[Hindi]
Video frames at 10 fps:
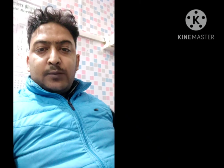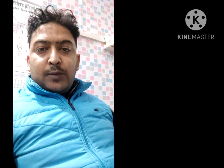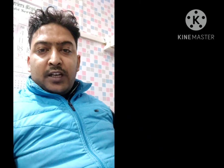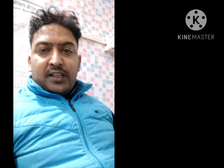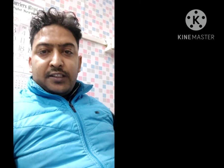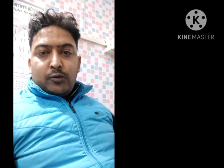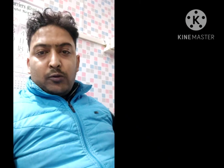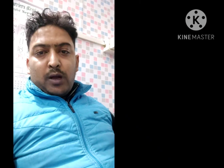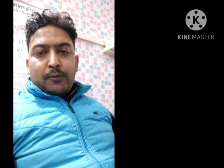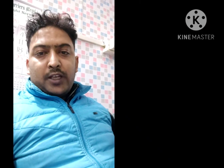मैं हाजिर
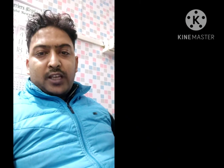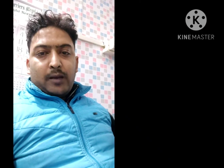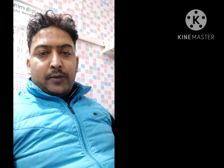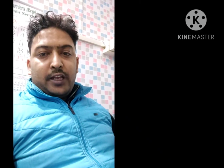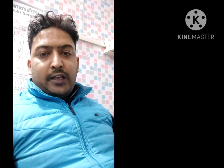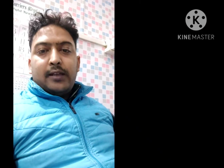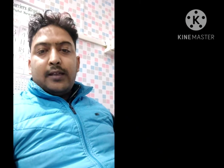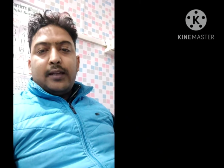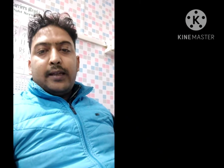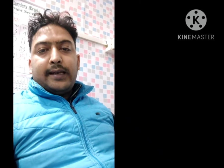हूँ आपके सामने
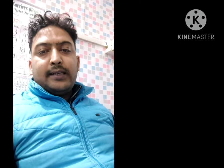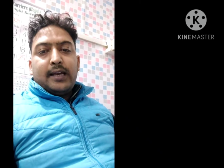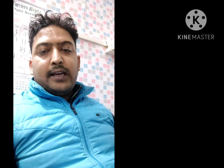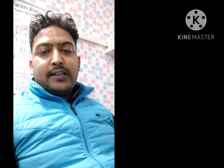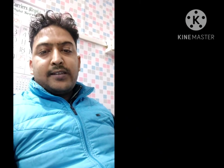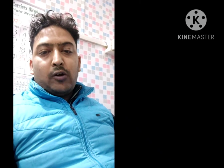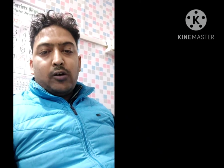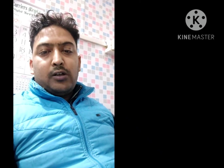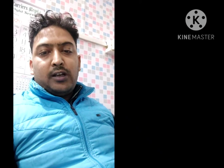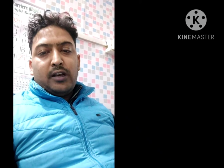एक नया
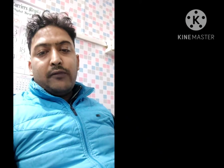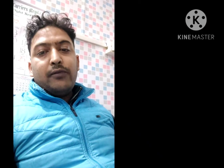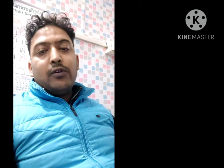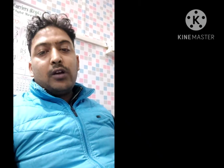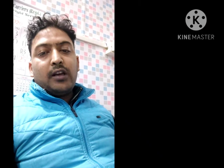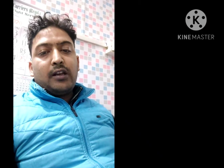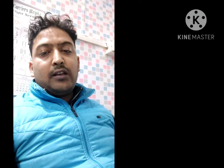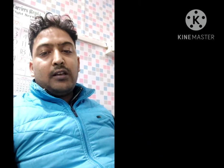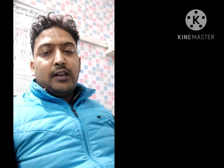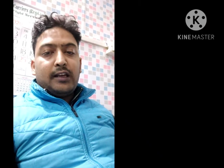सॉल्ट का रिव्यू
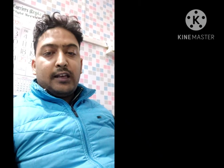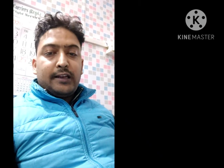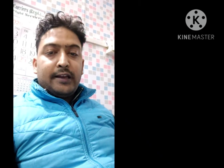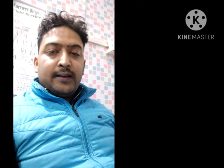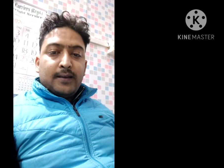करने के लिए